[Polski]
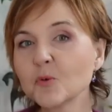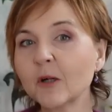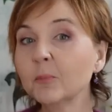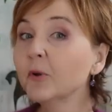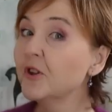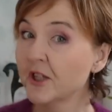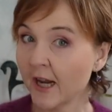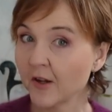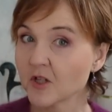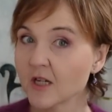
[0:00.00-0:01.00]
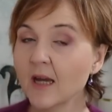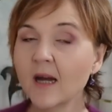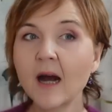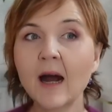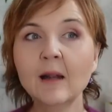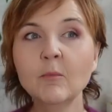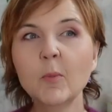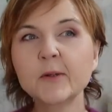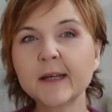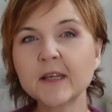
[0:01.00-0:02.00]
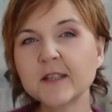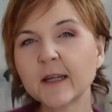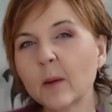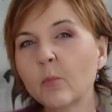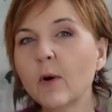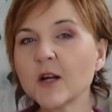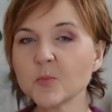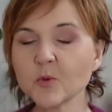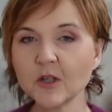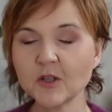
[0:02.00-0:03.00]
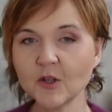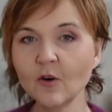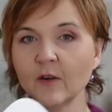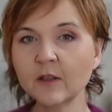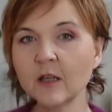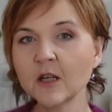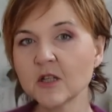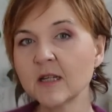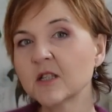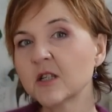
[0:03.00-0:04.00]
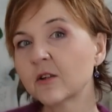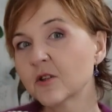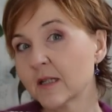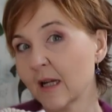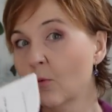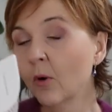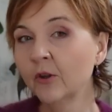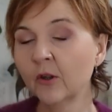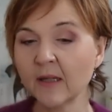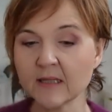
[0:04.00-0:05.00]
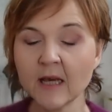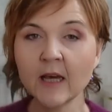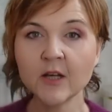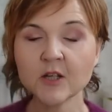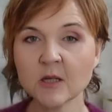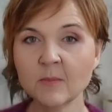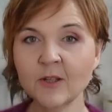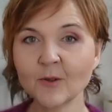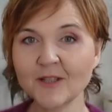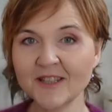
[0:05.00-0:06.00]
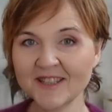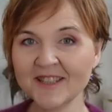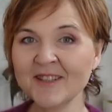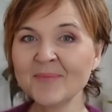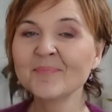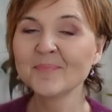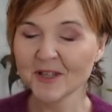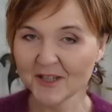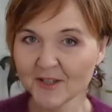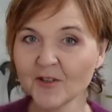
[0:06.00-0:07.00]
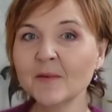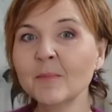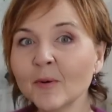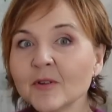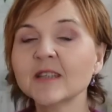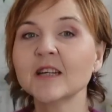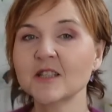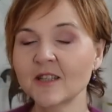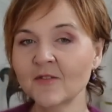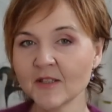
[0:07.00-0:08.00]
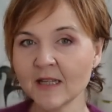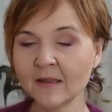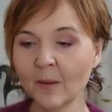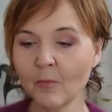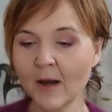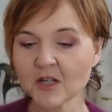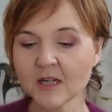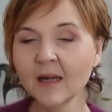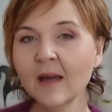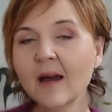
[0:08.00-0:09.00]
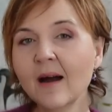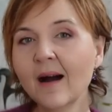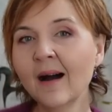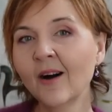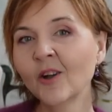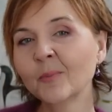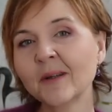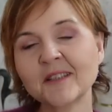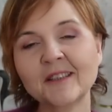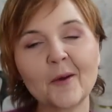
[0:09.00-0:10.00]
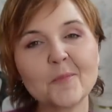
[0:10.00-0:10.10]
na przykład pod tręcz albo pod jakiś taki płaszcz przejściowy, gdy jeszcze jest jeszcze troszkę za chłodno jest, żeby nosić przejściowe bądź też wiosenne płaszcze, a on będzie